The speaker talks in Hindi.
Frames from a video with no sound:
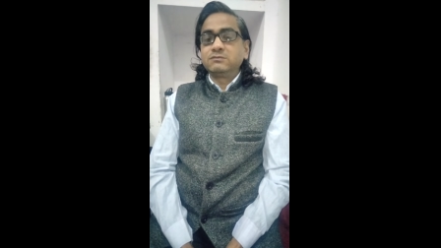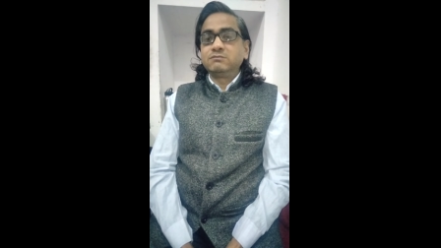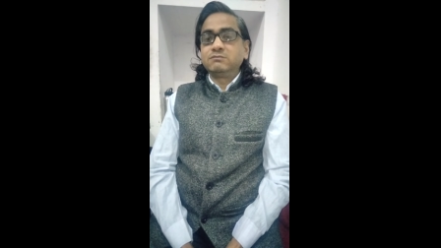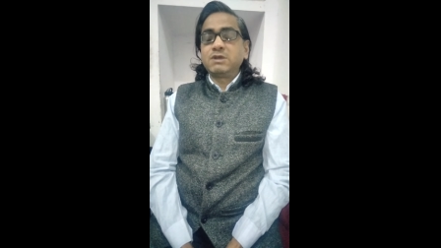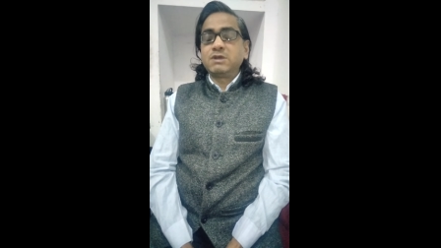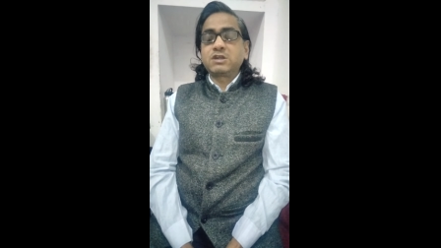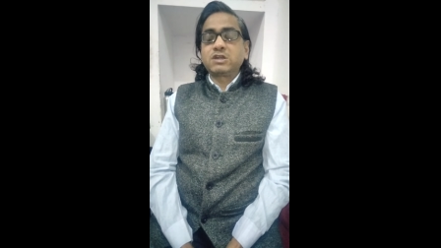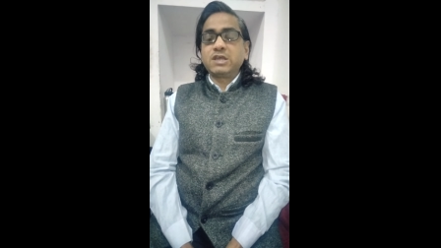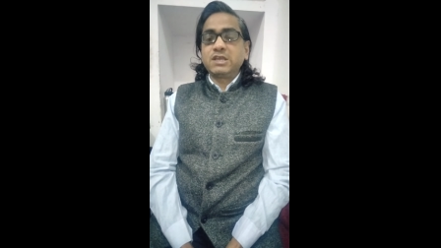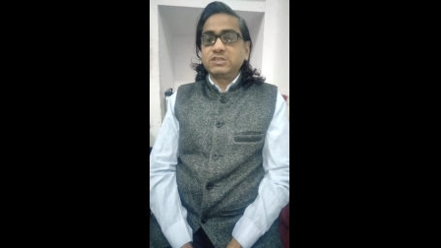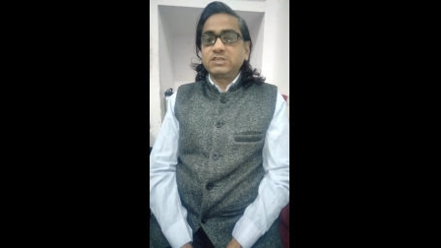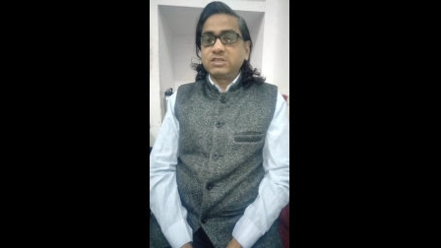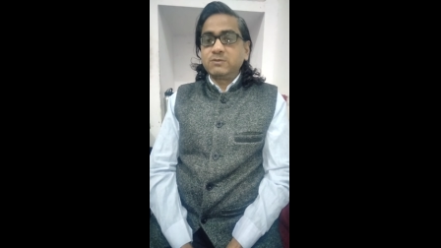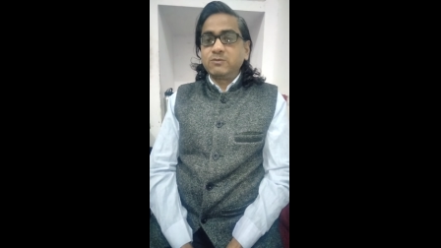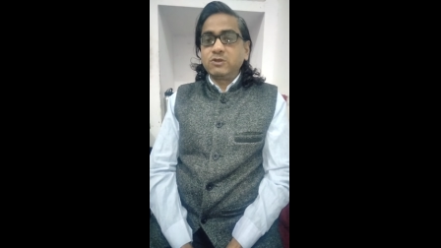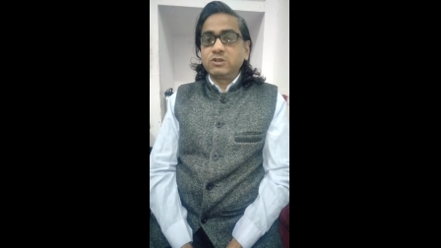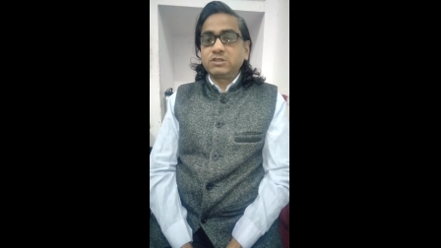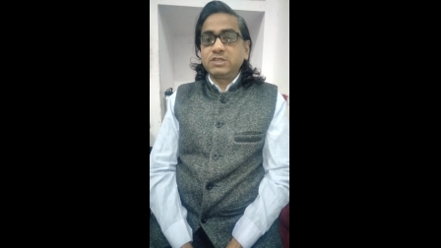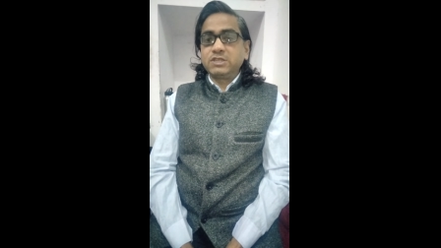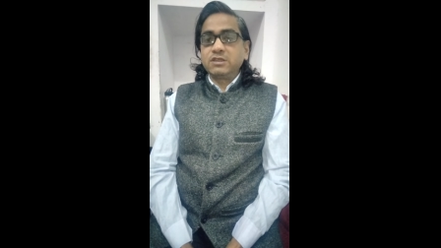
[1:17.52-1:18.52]
मट्ठा जिसे
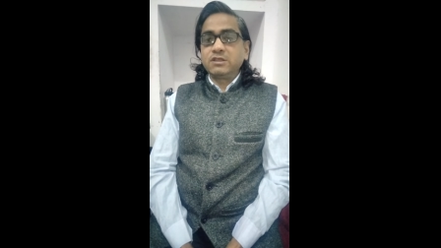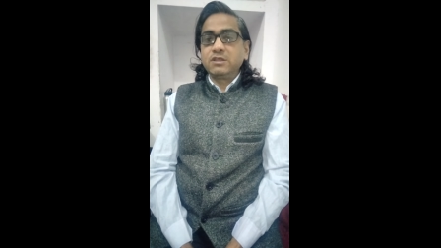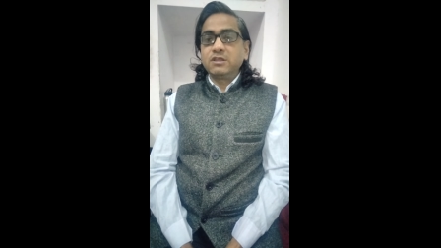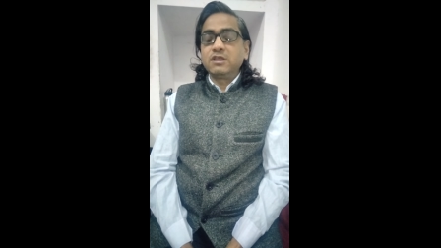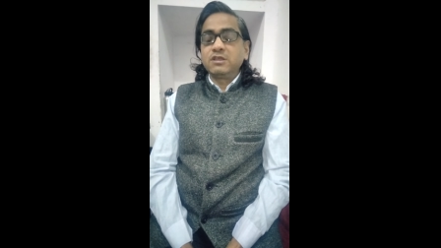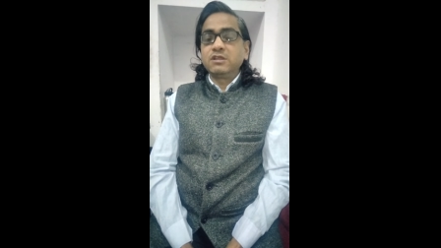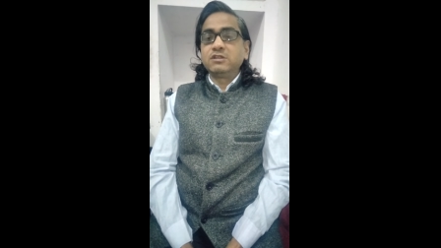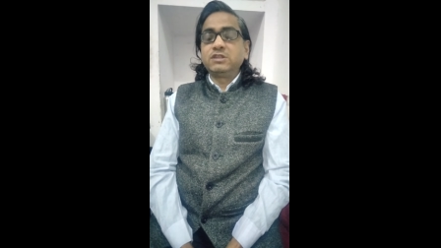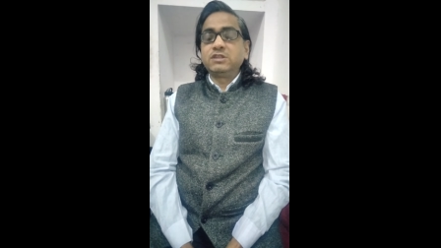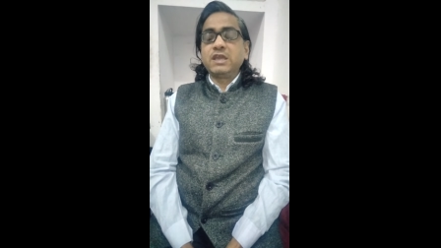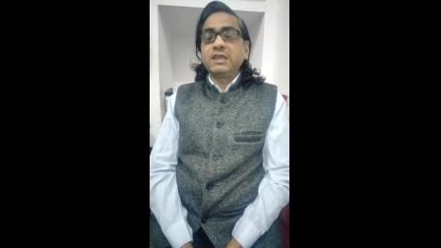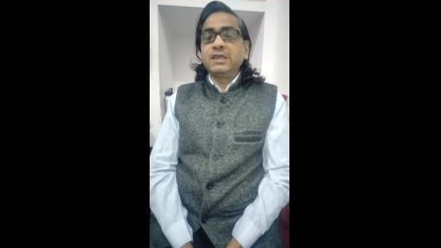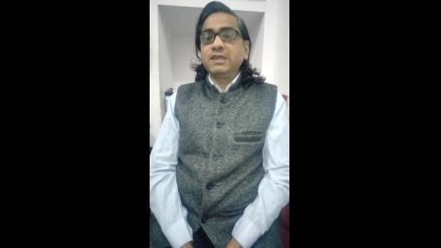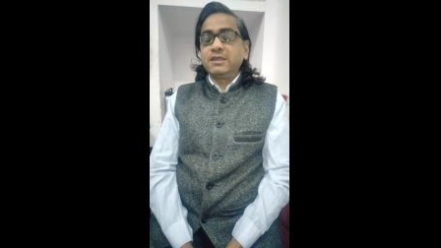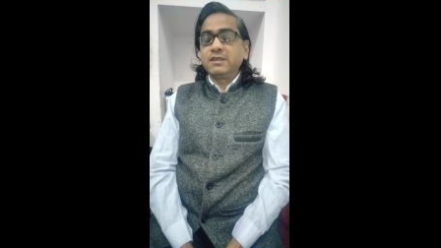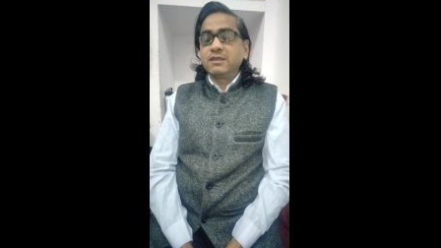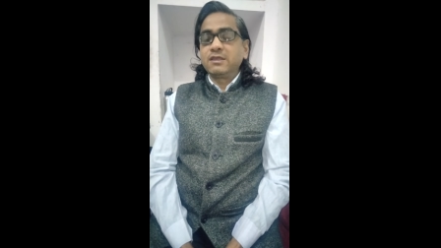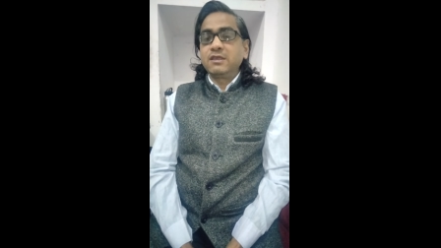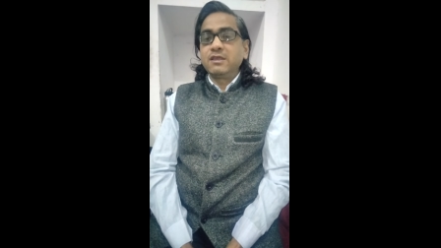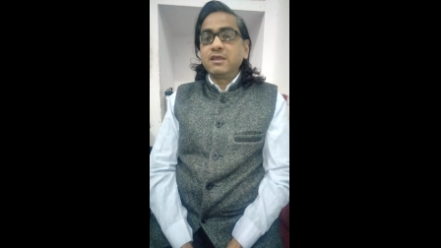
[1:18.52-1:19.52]
बोलते हैं दही
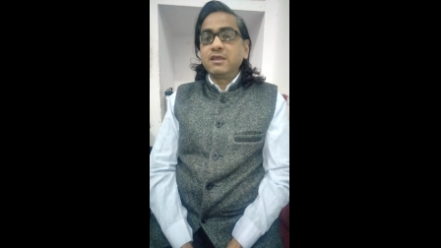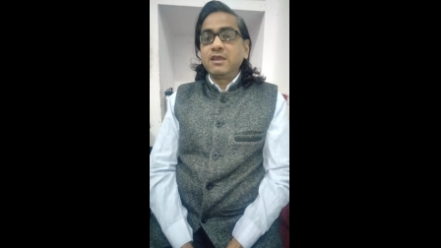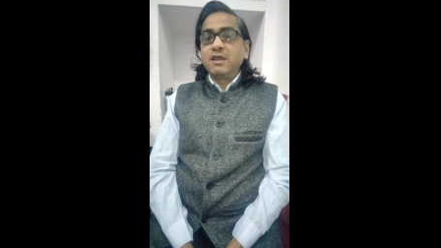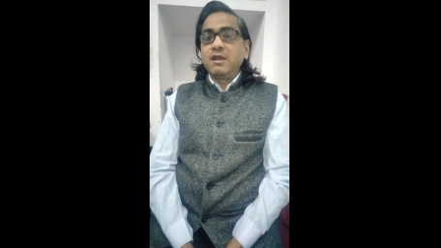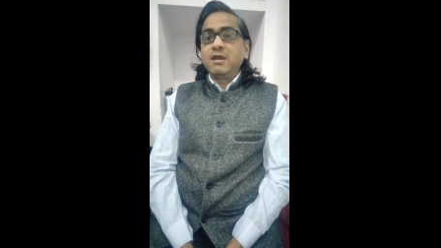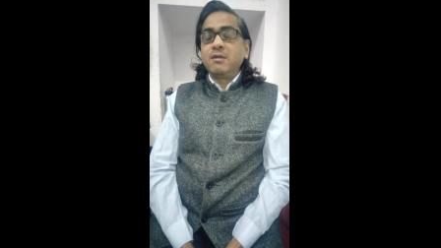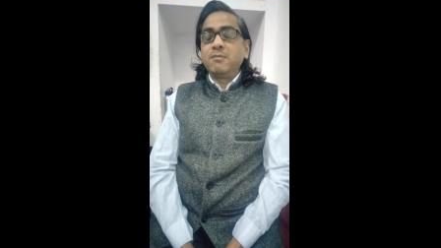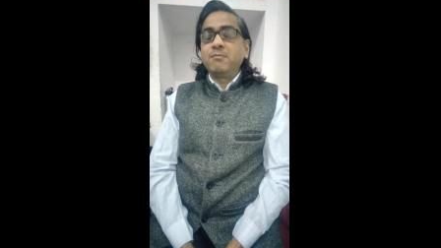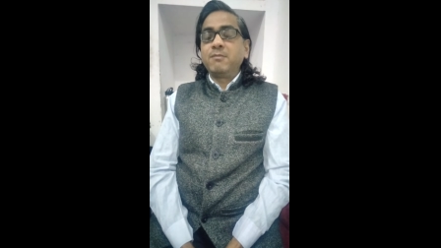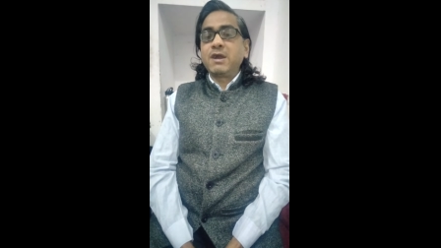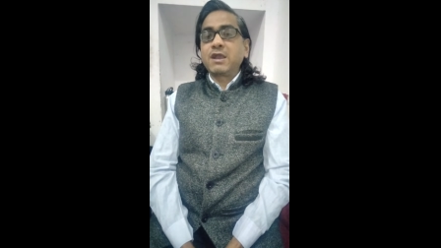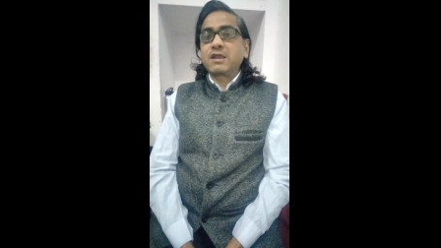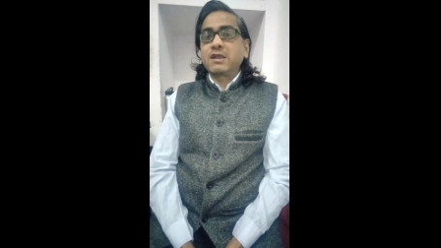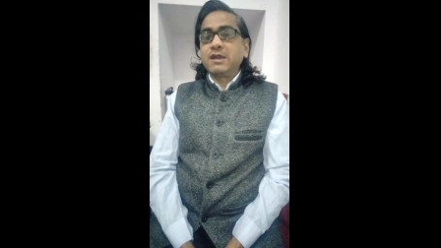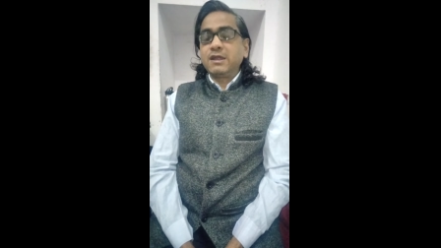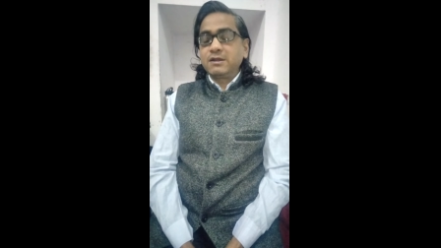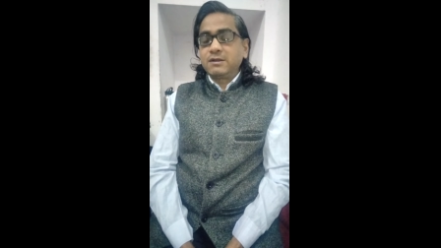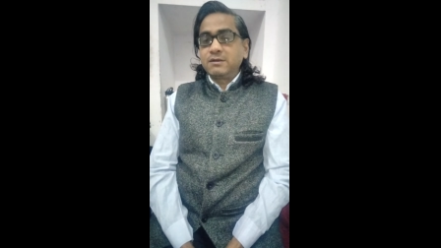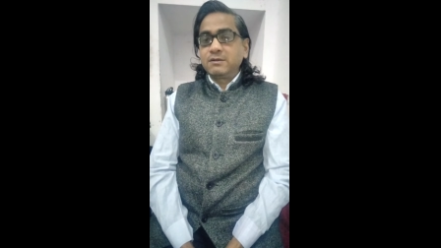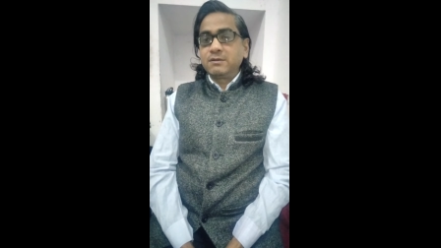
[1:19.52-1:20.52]

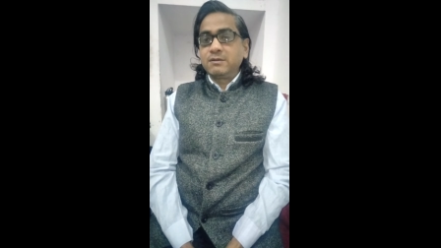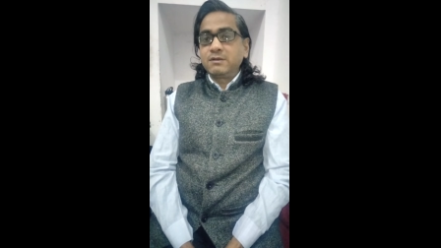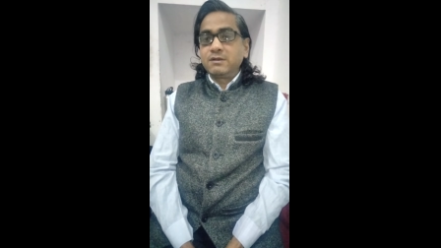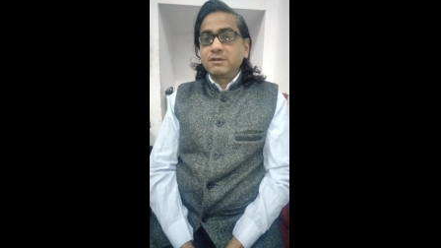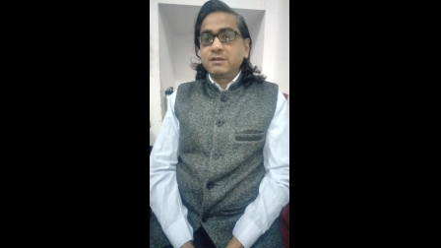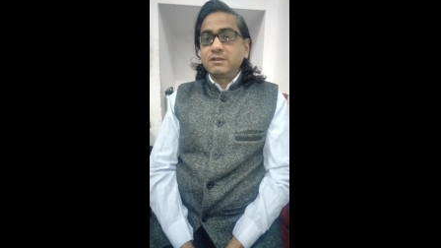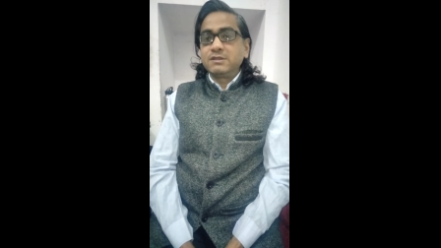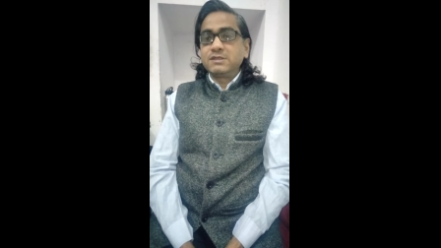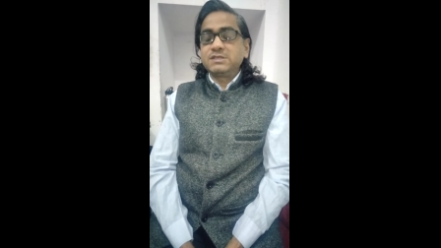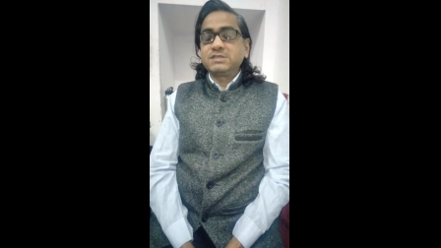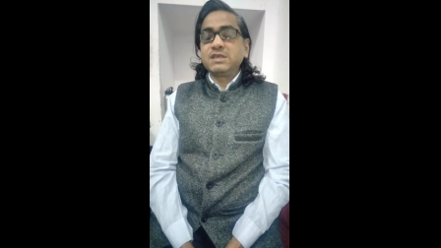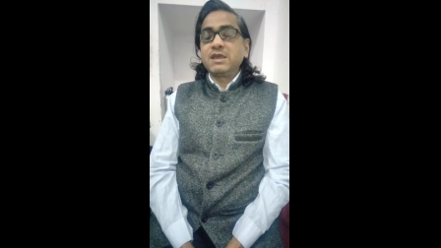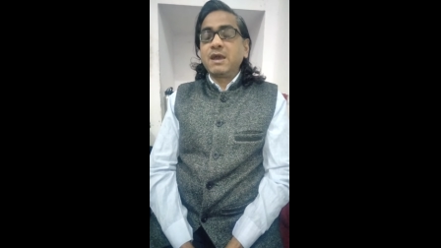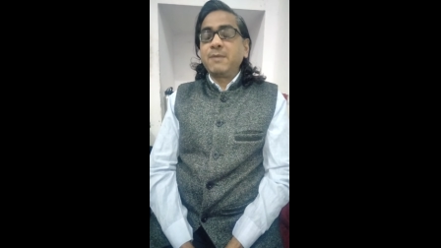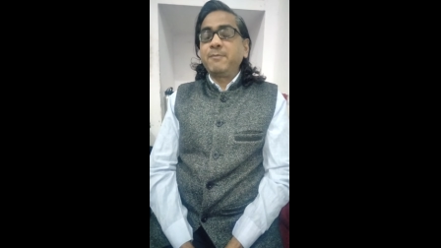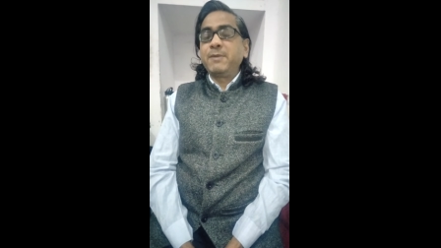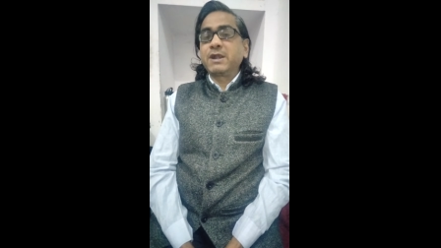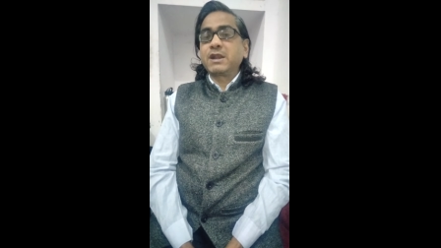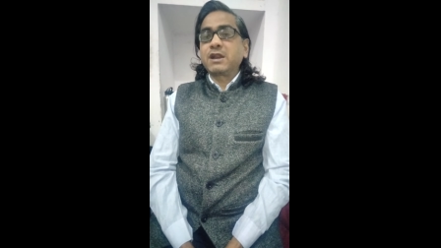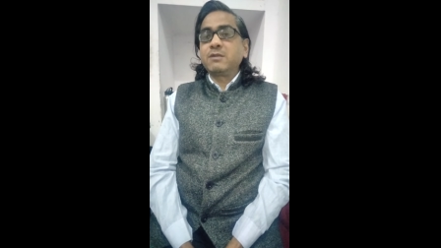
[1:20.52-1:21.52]
मक्खन जिसे
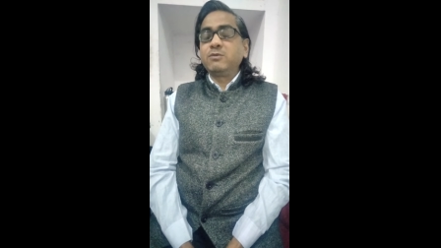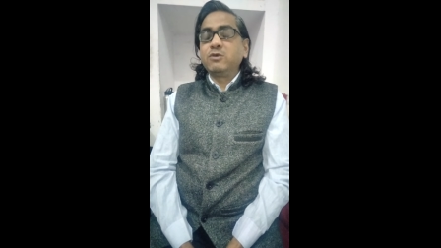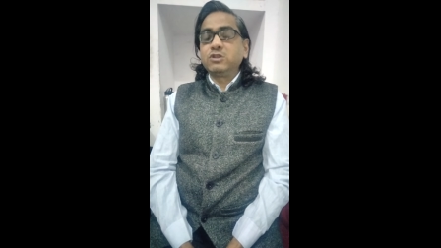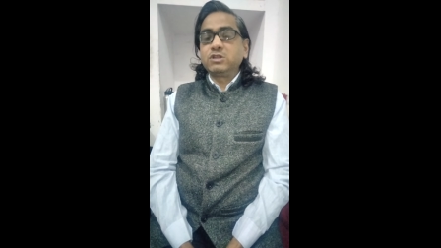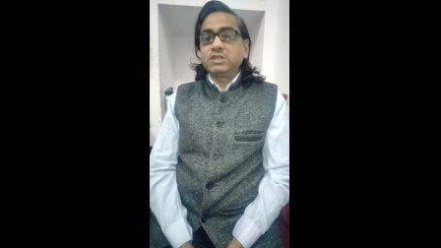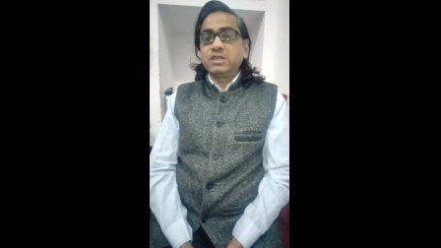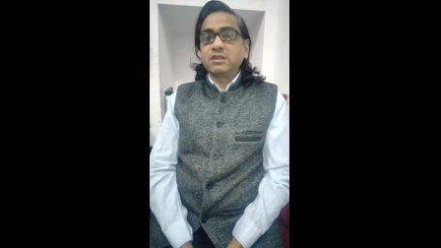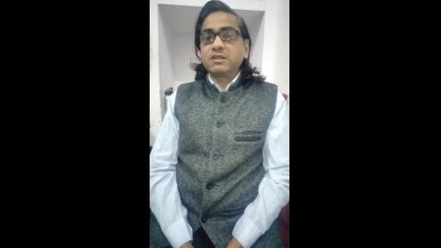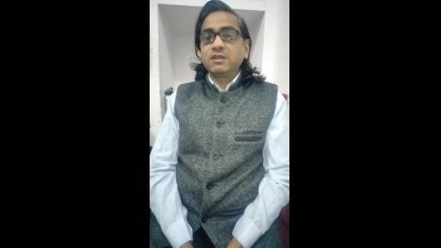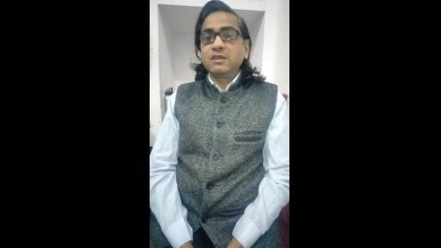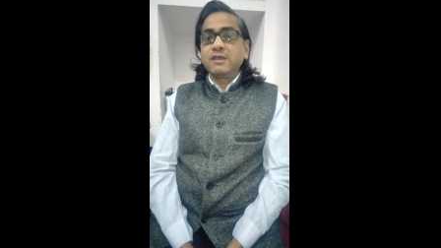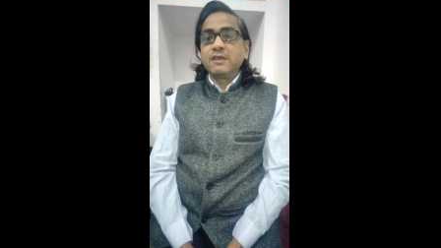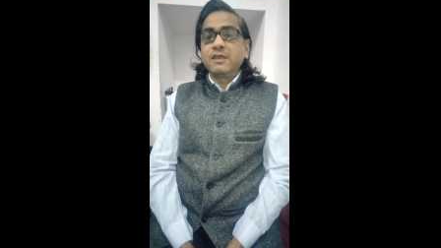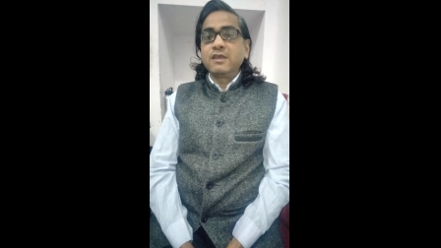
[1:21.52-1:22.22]
आप बटर बोलते हैं